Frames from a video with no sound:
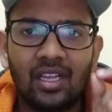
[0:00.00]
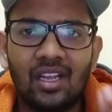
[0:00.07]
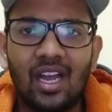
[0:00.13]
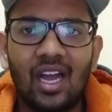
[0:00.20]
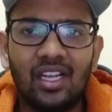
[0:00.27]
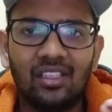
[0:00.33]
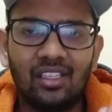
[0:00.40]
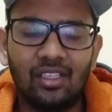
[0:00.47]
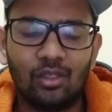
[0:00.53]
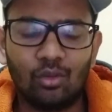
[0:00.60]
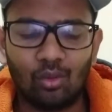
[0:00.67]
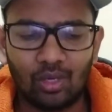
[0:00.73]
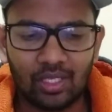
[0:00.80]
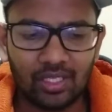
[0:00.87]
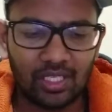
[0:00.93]
காதல்
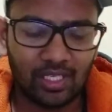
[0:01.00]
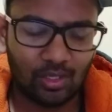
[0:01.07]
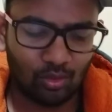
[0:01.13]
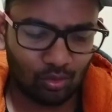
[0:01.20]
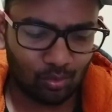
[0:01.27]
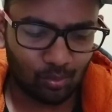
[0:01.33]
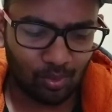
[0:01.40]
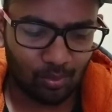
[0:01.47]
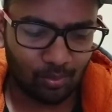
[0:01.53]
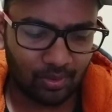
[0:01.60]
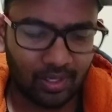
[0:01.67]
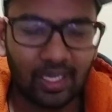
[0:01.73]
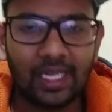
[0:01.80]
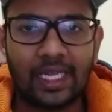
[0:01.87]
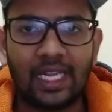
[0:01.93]
குழந்தை
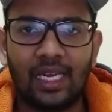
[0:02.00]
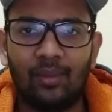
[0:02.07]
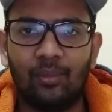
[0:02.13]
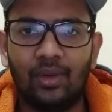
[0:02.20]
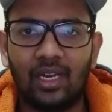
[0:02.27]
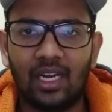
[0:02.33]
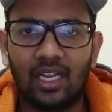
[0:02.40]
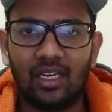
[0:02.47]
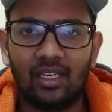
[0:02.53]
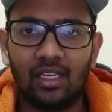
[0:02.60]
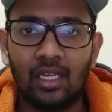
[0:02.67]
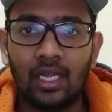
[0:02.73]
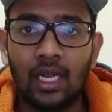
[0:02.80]
குடும்பம்னு கிளம்பிடுறாரு